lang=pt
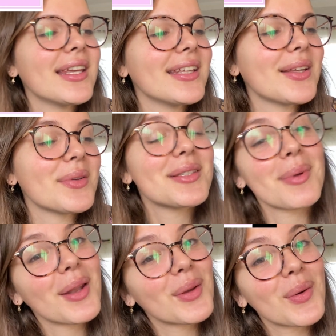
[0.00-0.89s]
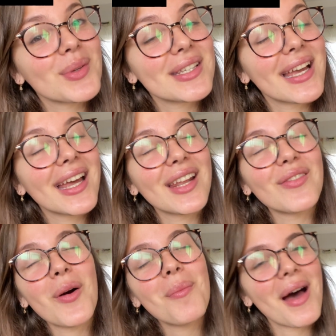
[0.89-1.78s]
Então espero que eu consiga
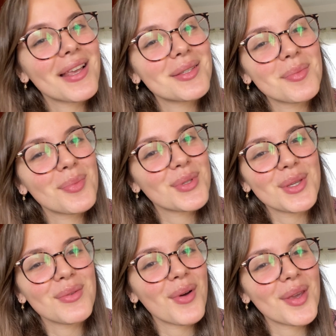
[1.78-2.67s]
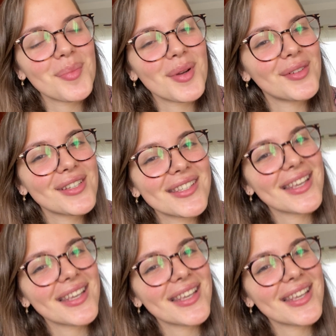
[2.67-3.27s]
gravar o máximo possível aqui pra vocês.